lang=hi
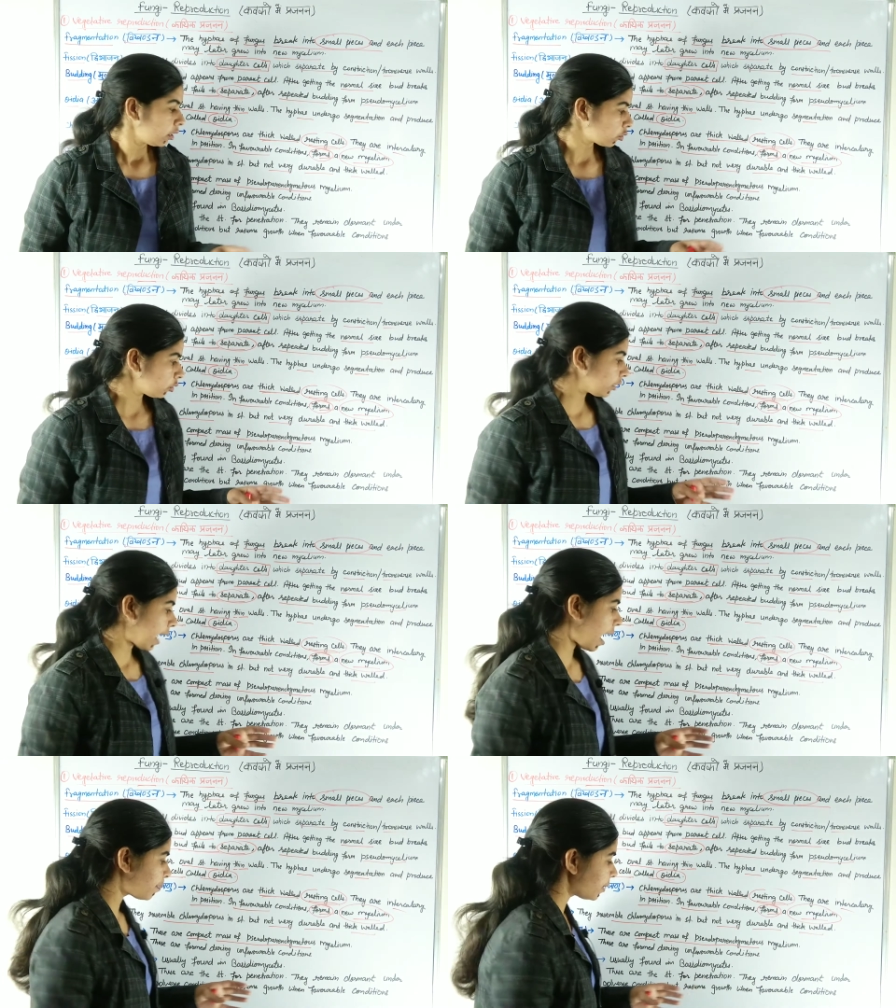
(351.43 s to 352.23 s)
तो
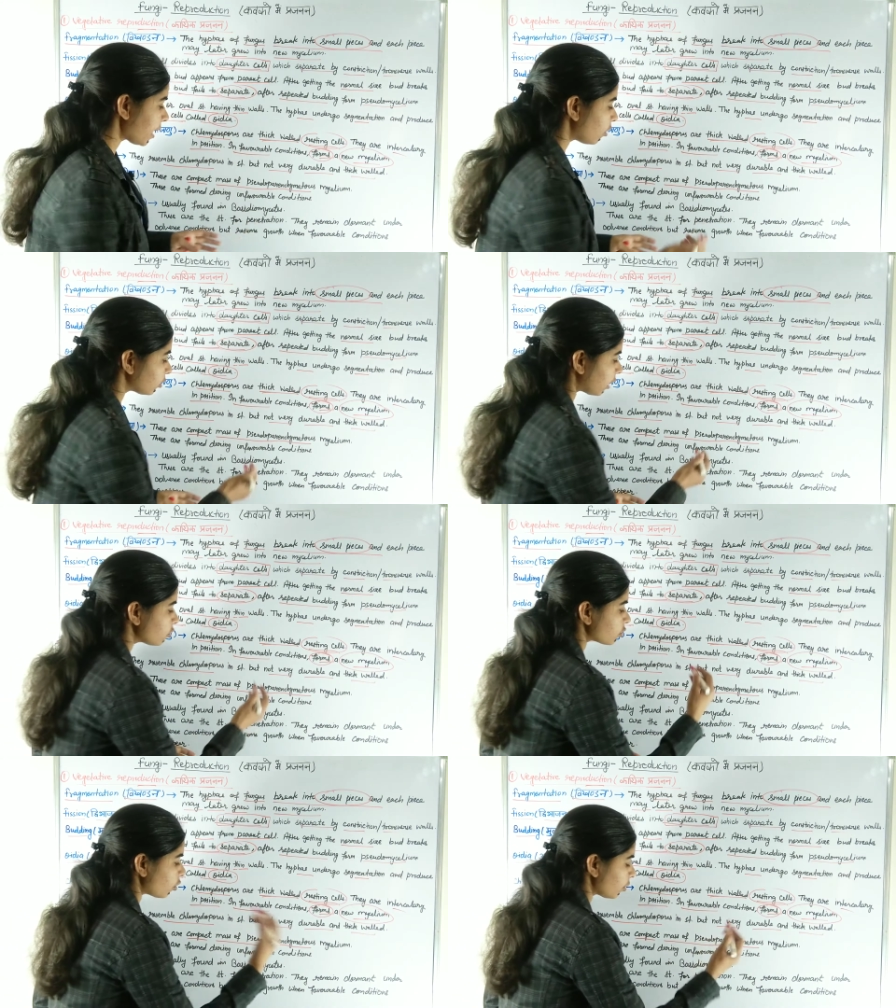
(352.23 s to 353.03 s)
यहाँ पे क्या होता है
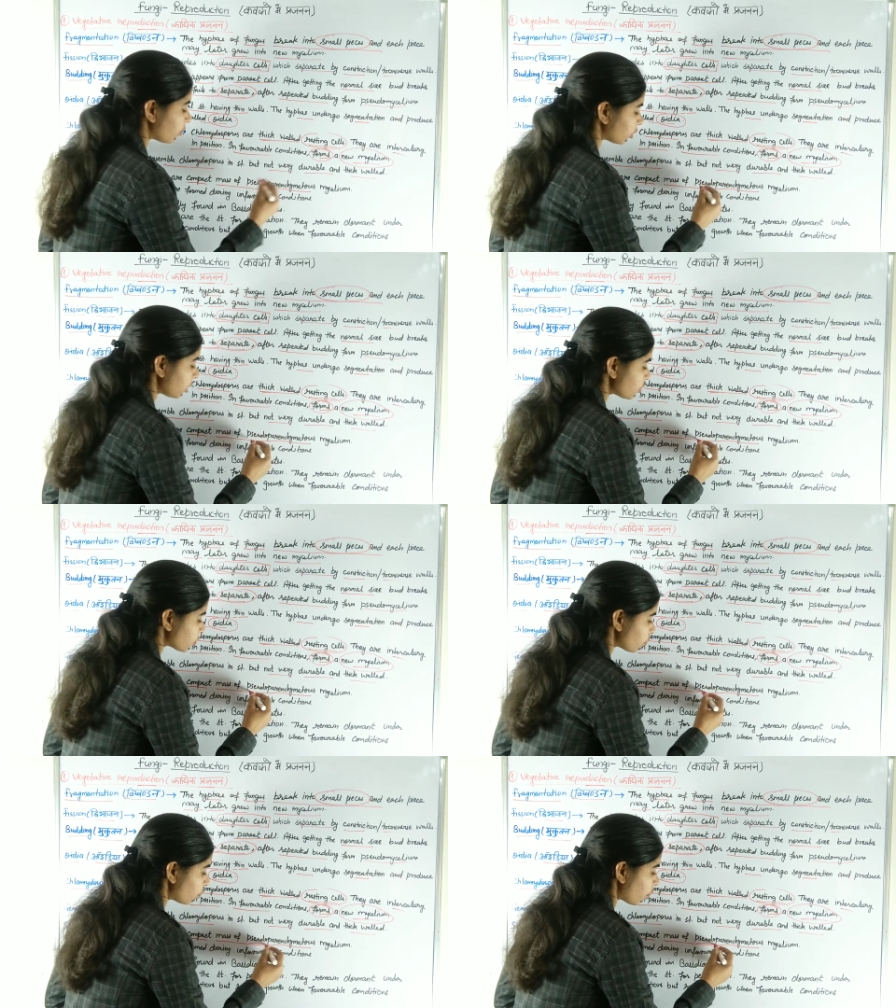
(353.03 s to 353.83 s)
उसको ये बोलते हैं
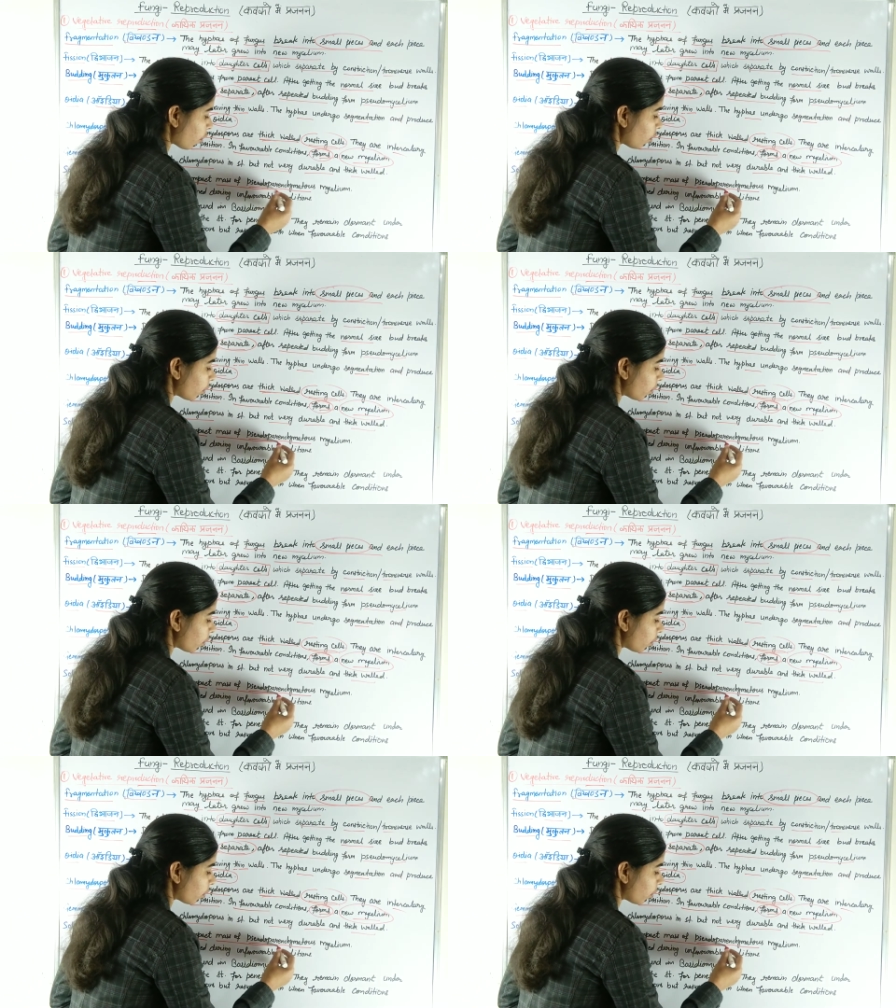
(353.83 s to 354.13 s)
सूडो